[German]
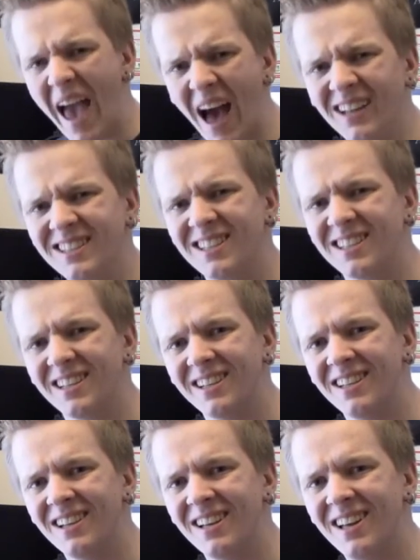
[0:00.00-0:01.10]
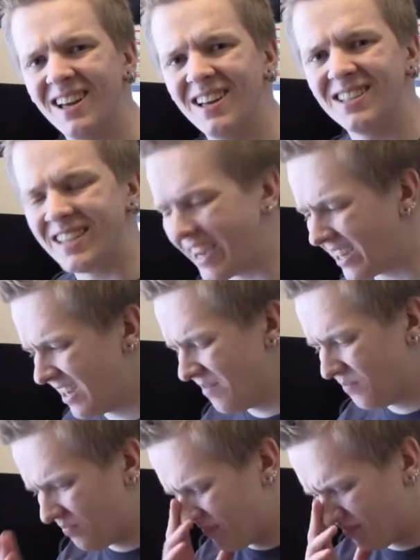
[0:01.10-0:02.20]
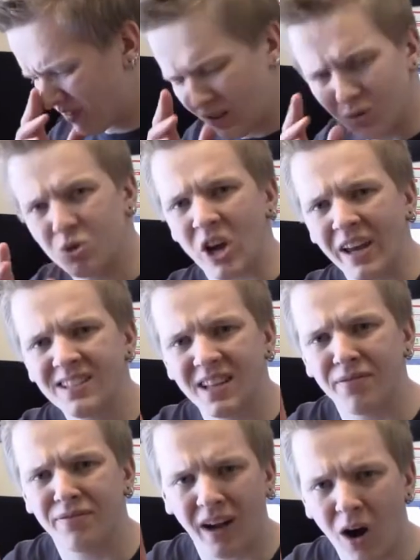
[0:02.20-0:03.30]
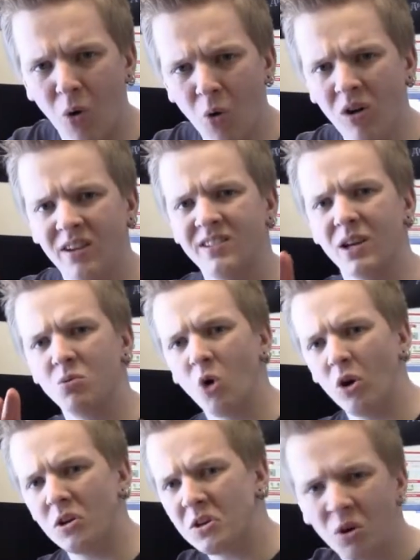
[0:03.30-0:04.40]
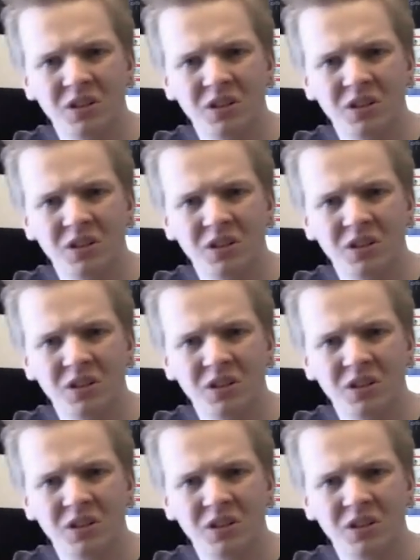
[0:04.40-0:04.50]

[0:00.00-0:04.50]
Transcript: Ernst? Zack, du schenkst der Frau, der du neulich noch